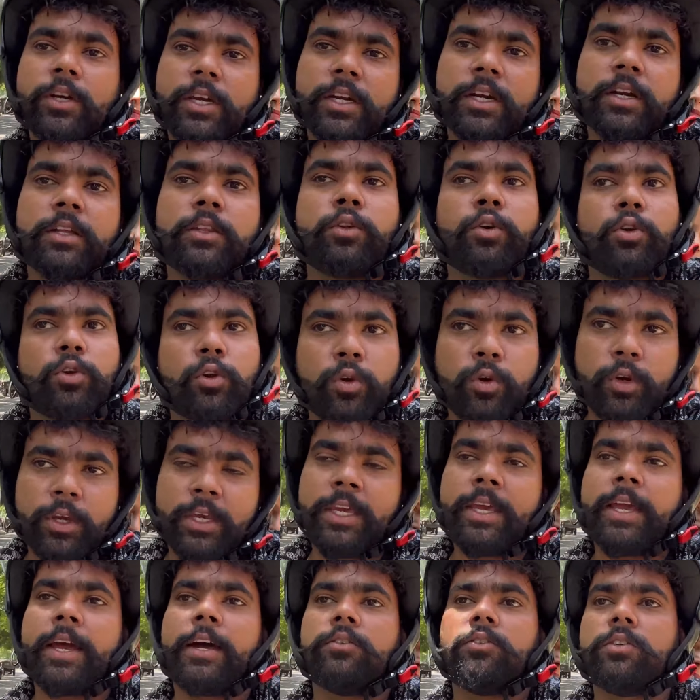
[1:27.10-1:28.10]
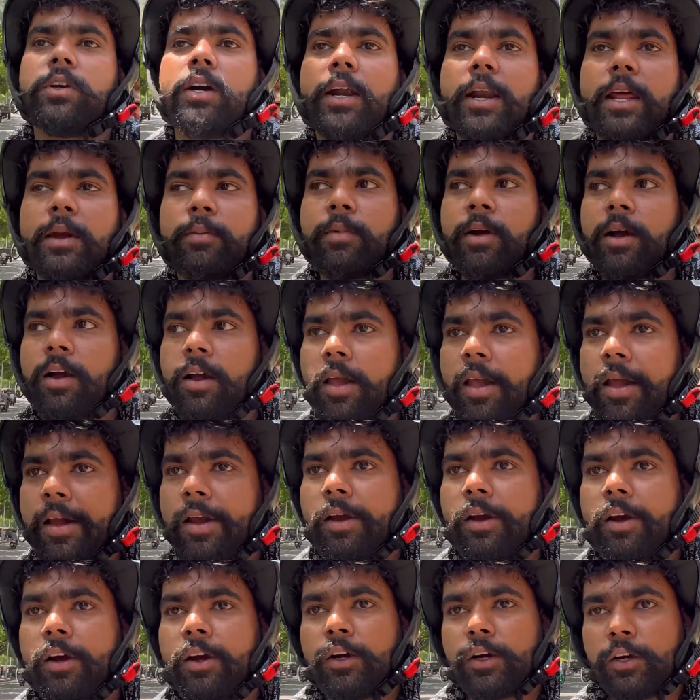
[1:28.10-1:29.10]
किरण दोनों ही हैं उस गाने में
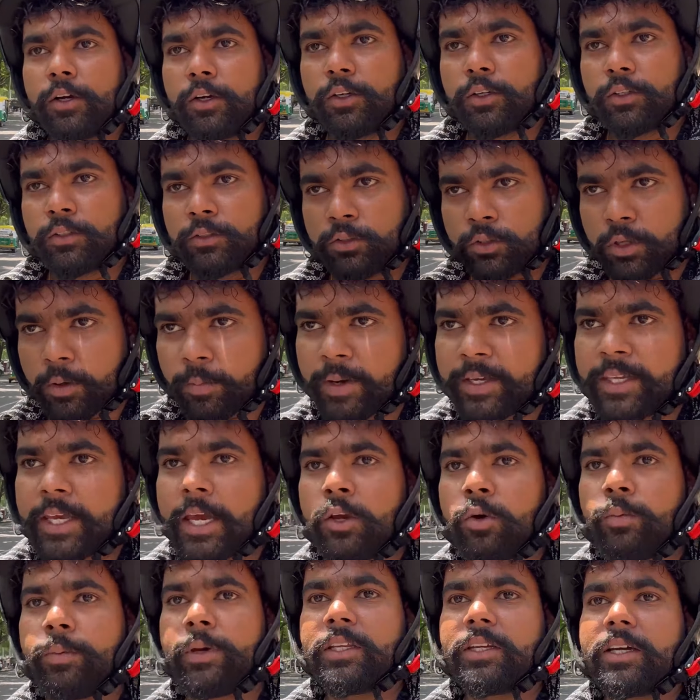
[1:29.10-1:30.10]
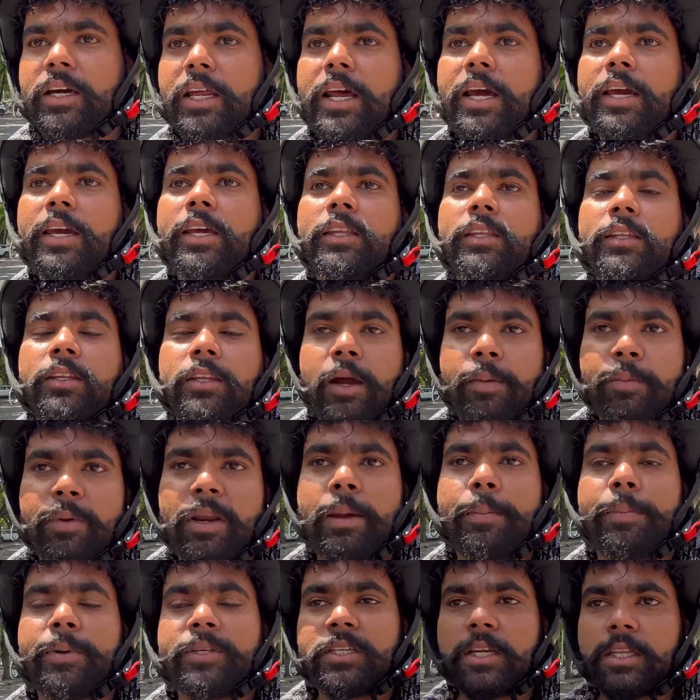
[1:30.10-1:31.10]
तो भाई यही उम्मीद करा कि थम
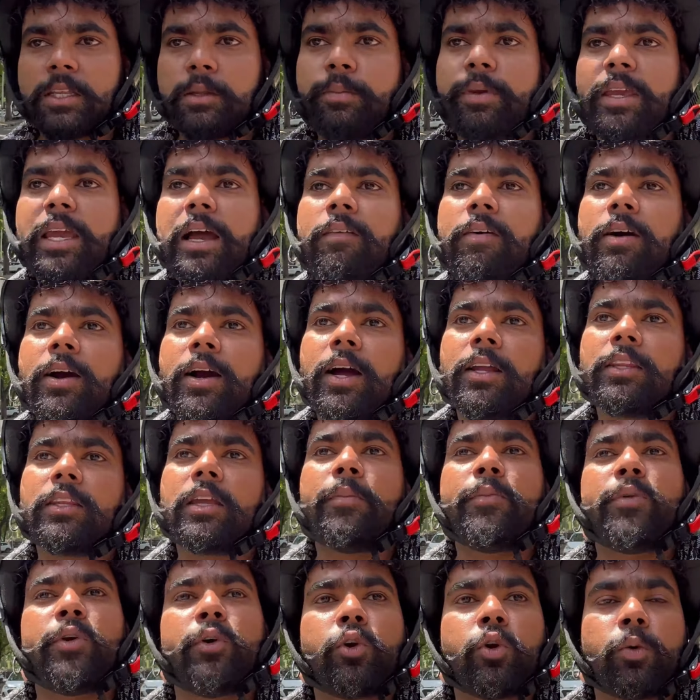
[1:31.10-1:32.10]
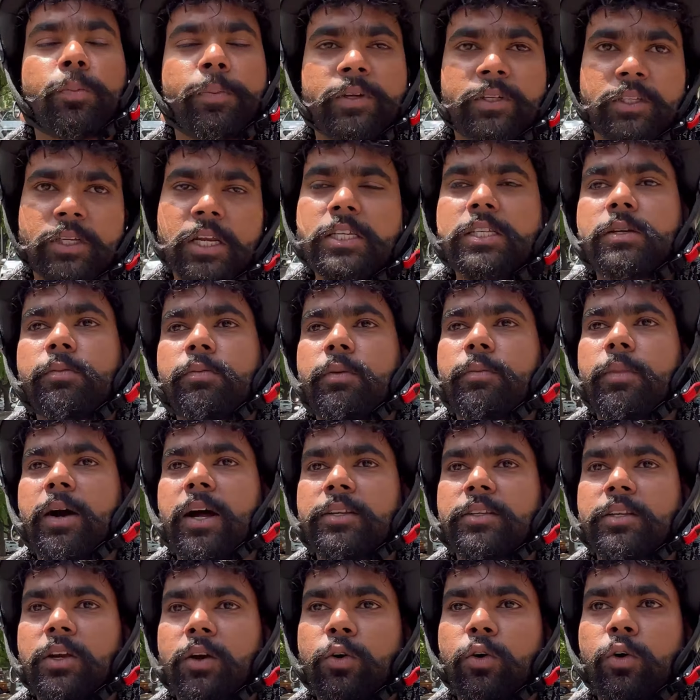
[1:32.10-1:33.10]
ने पसंद भी आवागा थम यूट्यूब पर सर्च भी
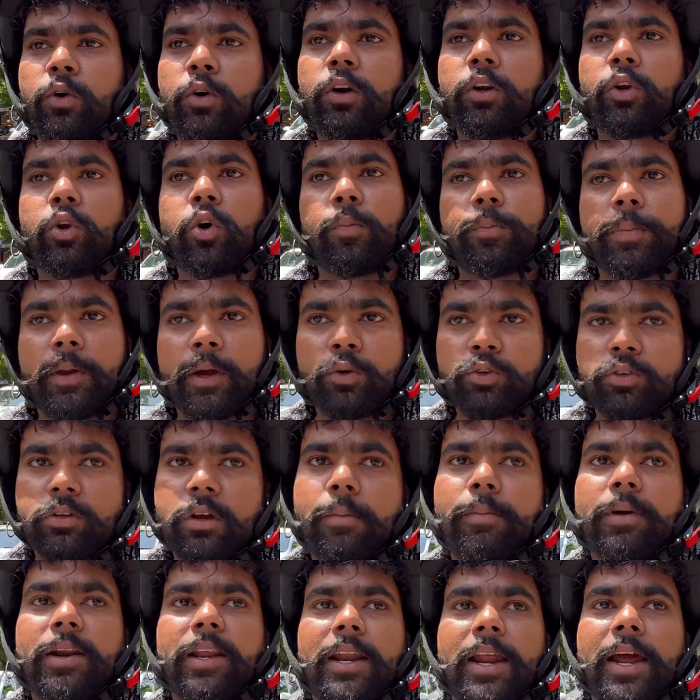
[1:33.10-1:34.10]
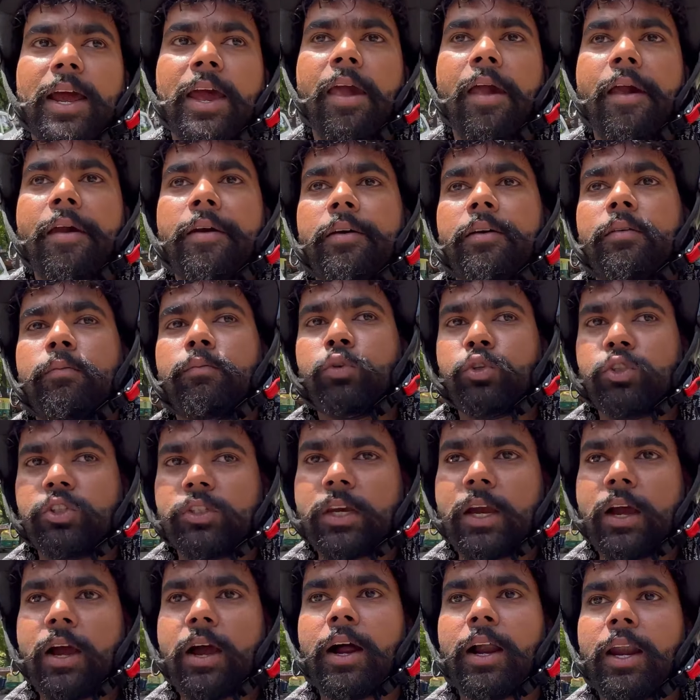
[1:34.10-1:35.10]
मार सको टॉपिक उसका बन रहे हैं
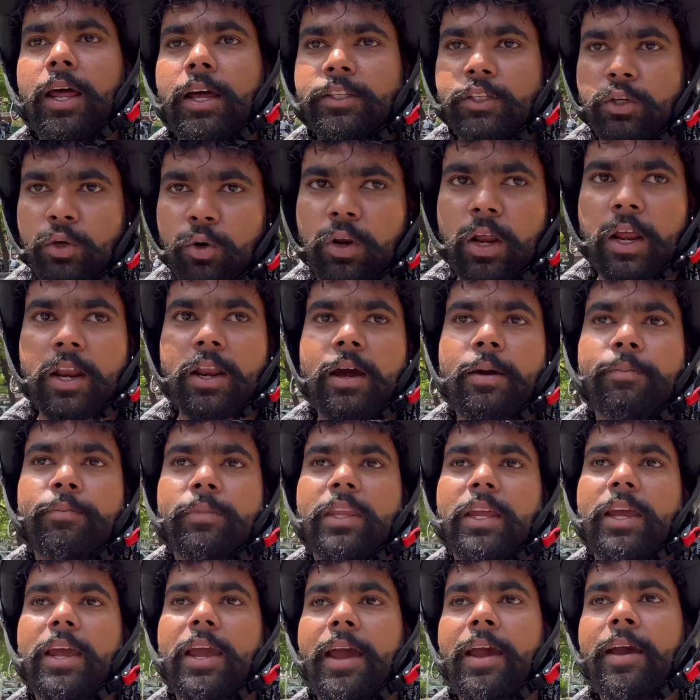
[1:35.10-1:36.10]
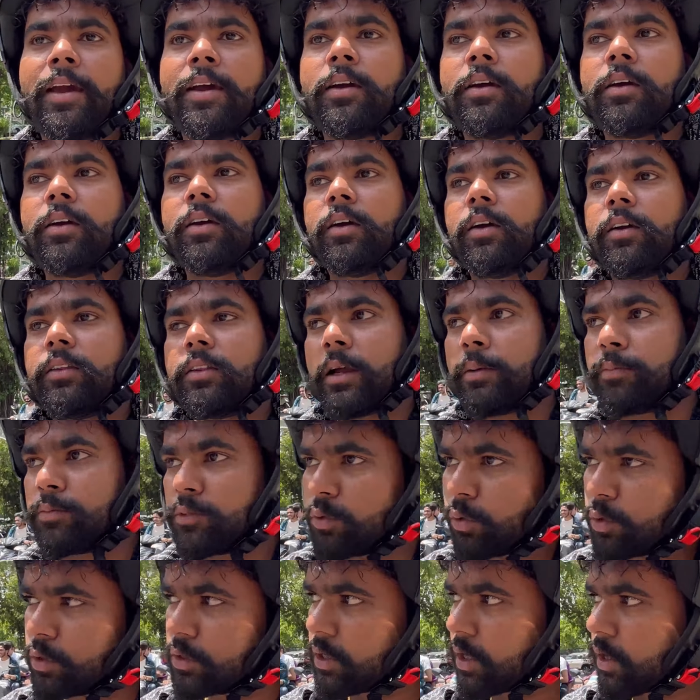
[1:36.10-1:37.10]
मुच्छा आड़ा छोरा नाम पे है थम
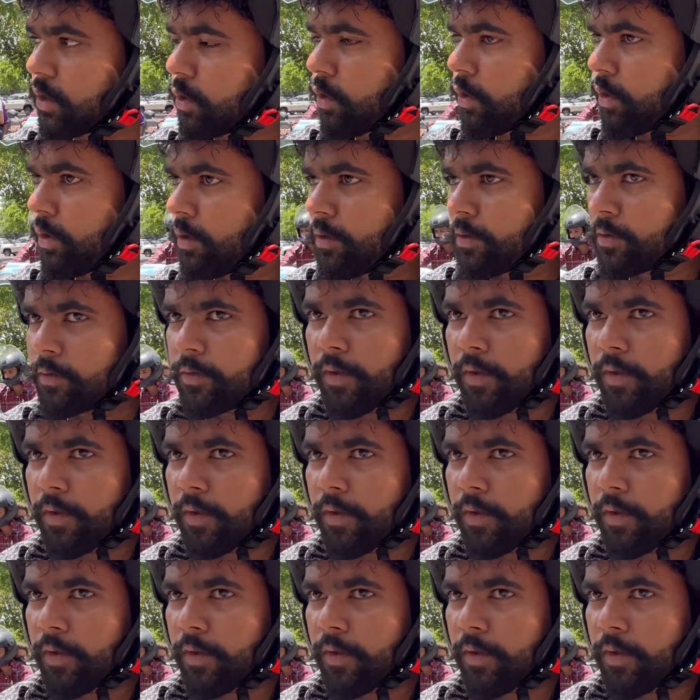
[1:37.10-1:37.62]
सुन सको तो